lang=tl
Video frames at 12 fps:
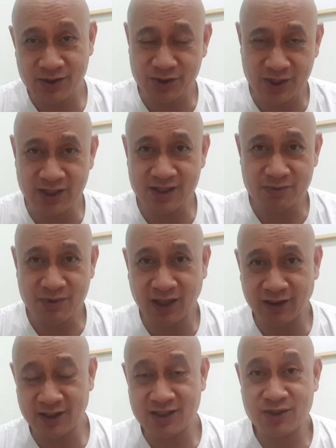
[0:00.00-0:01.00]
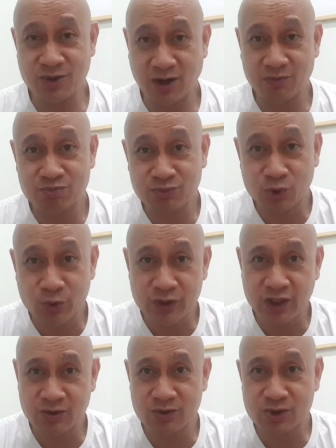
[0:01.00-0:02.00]
So just, at least, you have two
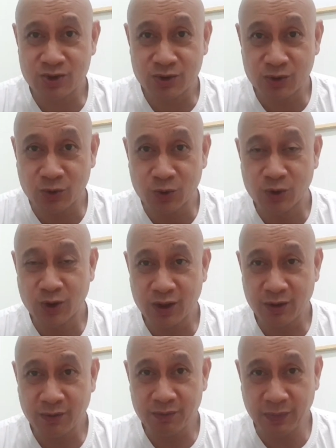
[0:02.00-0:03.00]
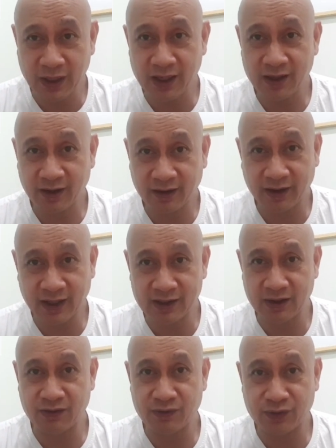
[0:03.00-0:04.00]
years to be
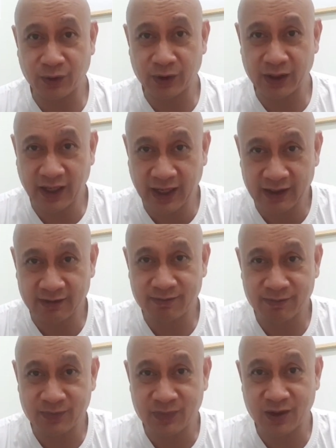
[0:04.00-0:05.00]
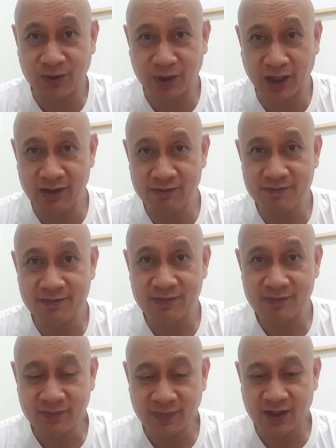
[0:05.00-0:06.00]
ready for it. Okay?
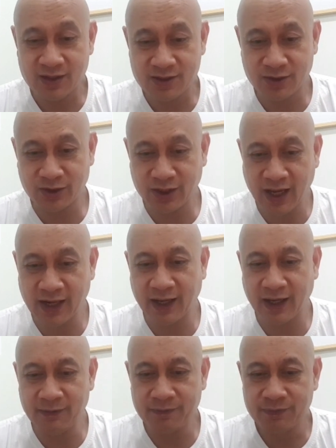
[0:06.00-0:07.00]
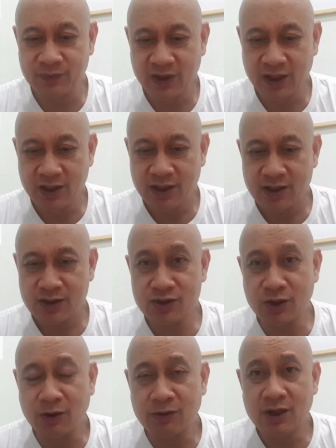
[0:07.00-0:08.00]
So, yan ha.
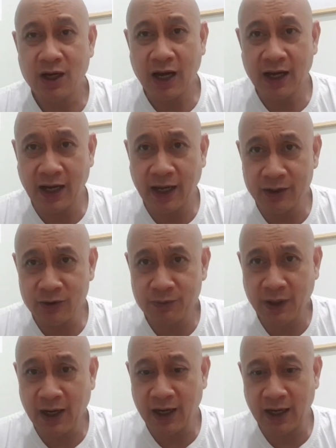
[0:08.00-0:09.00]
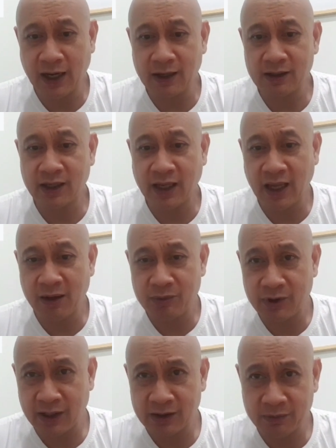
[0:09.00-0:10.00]
So, ano ba ang
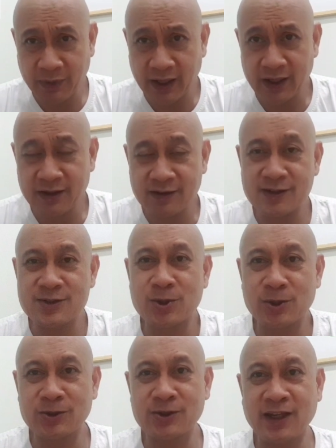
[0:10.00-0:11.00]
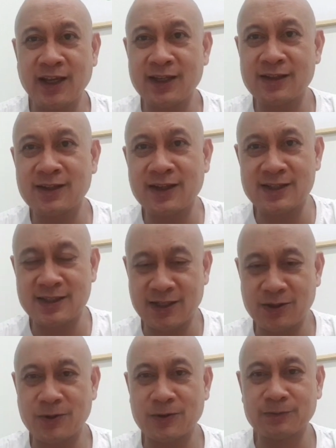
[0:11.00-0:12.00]
Emerald Bay Result and
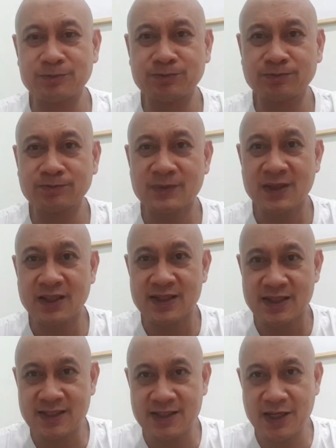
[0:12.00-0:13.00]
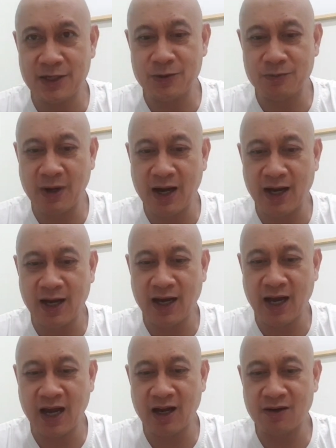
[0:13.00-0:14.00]
sino? Sino ba
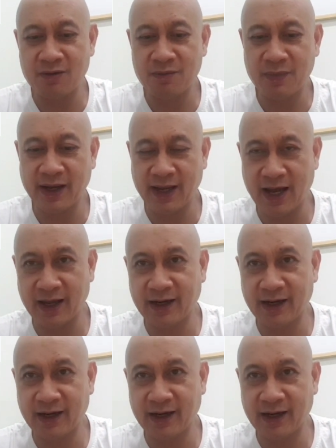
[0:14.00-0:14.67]
ang may